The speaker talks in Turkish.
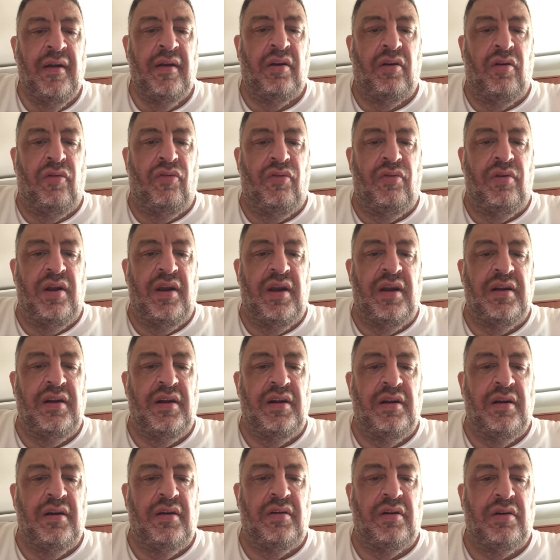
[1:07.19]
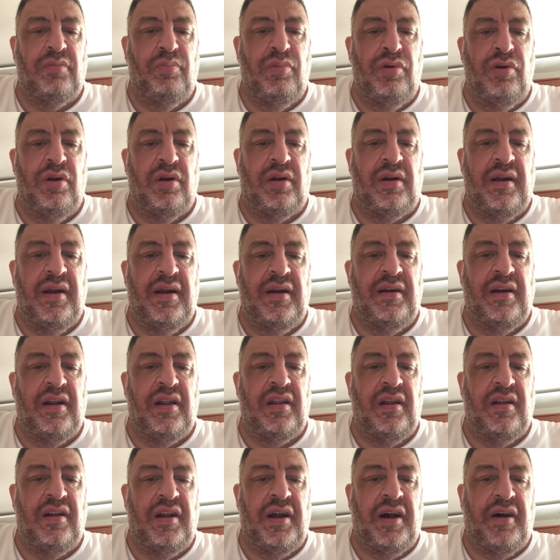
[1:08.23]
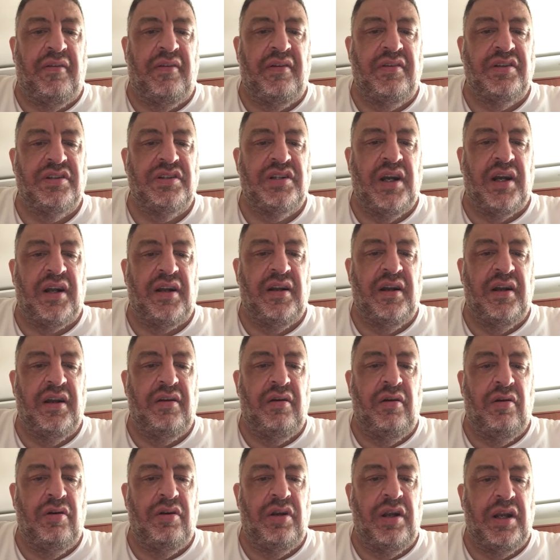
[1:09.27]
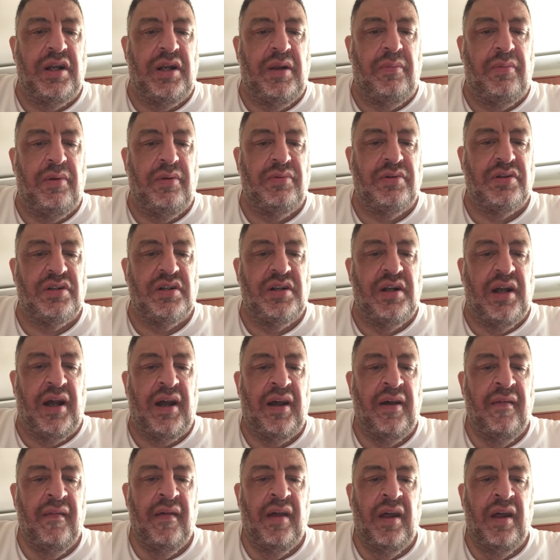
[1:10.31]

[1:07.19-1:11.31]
küfürlerin, büyüklerin nasıl davranacaklarını öğrenememişler.